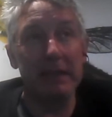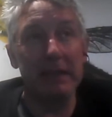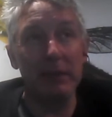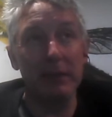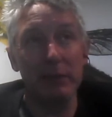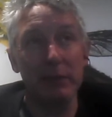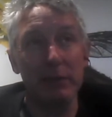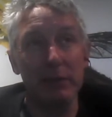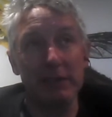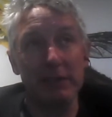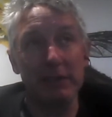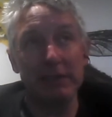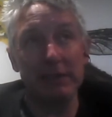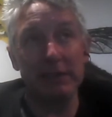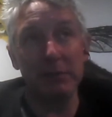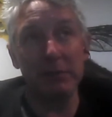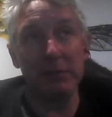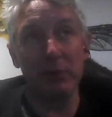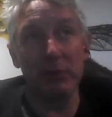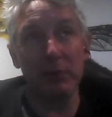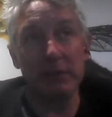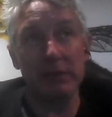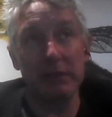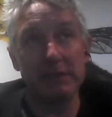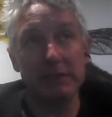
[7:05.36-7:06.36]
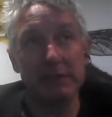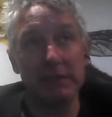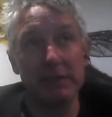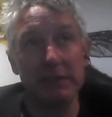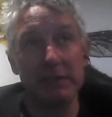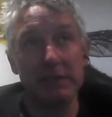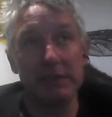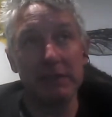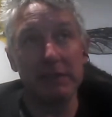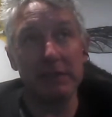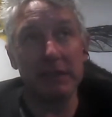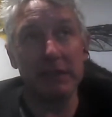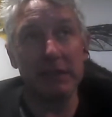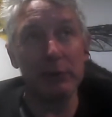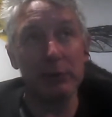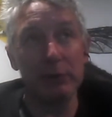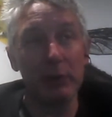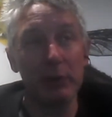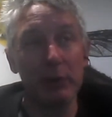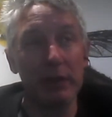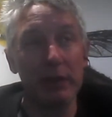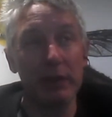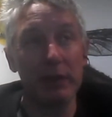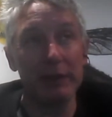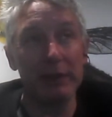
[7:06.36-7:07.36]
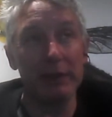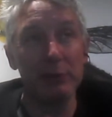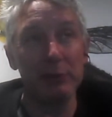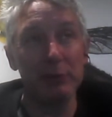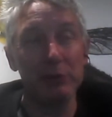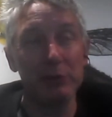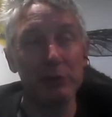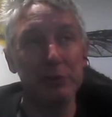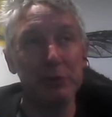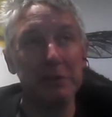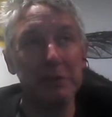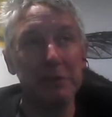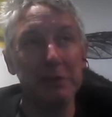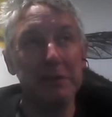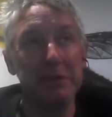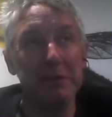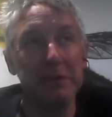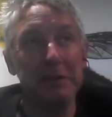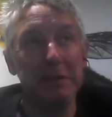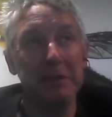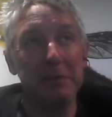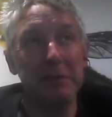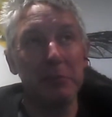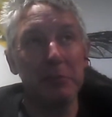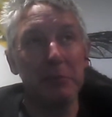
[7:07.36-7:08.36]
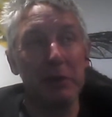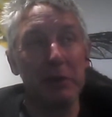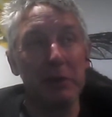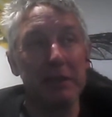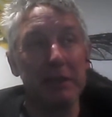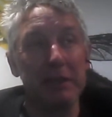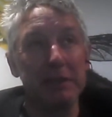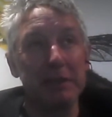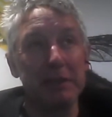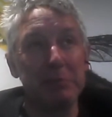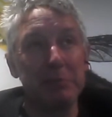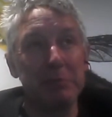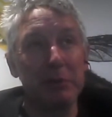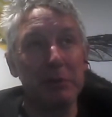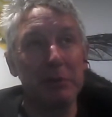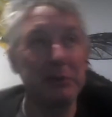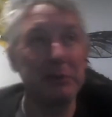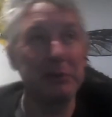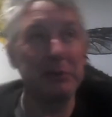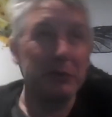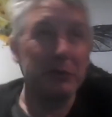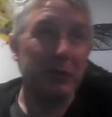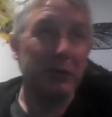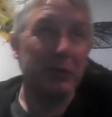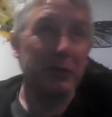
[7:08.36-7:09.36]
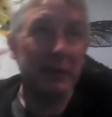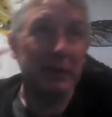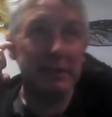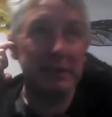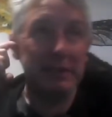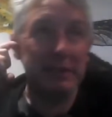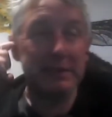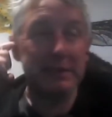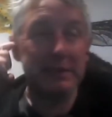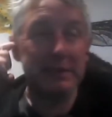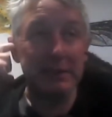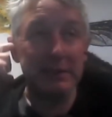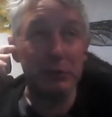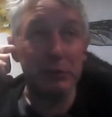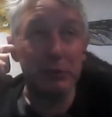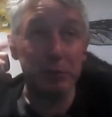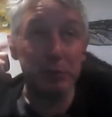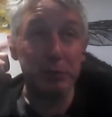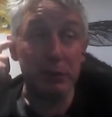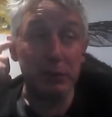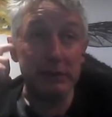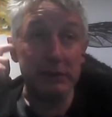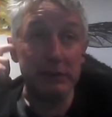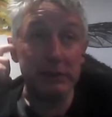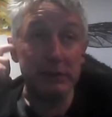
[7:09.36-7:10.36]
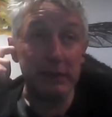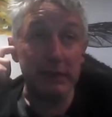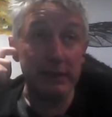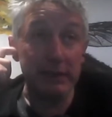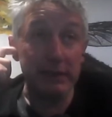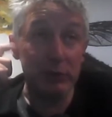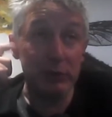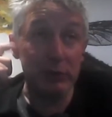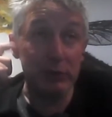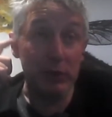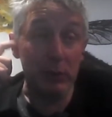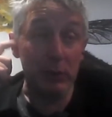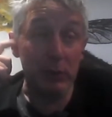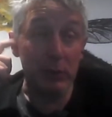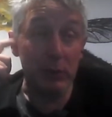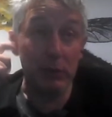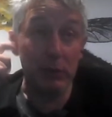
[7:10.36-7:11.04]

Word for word: que ya llevo casi 14 años por aquí exponiendo en diferentes sitios, pues ha hecho que cuando